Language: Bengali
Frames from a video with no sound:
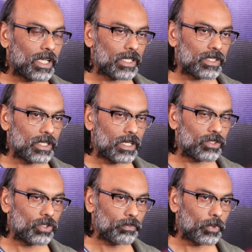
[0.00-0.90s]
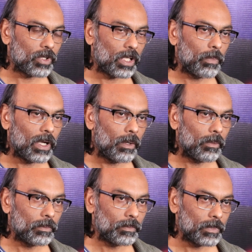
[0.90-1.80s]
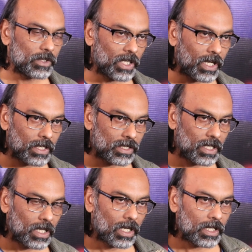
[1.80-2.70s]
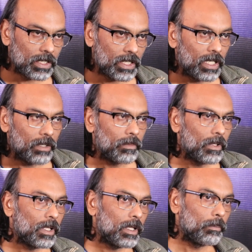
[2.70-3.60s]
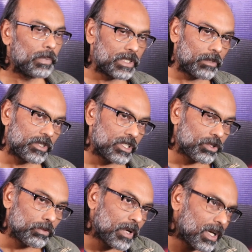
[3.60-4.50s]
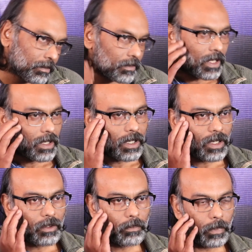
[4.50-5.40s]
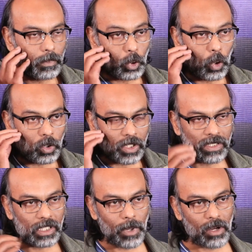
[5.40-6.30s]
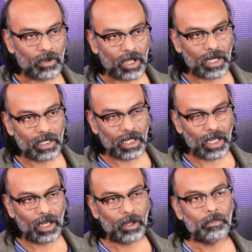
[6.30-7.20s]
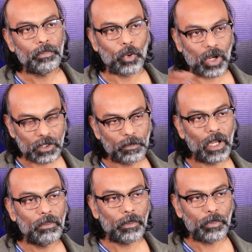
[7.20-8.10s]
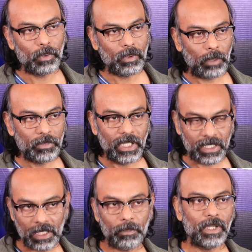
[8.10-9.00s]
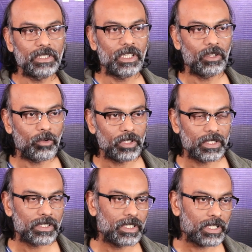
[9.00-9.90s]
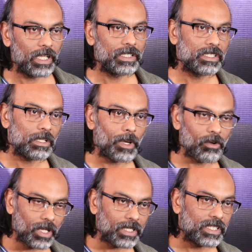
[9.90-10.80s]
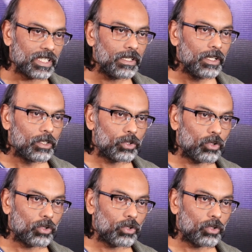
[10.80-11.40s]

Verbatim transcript: সেই কাজটার সম্পর্কে বা সেই কাজটা নিয়ে বিচার বিশ্লেষণ বা অডিয়েন্সের ভালো লাগাটা প্রকাশ পায় বা আমি দেখতে পাই যে অডিয়েন্সের এই জিনিসটা ভালো লাগছে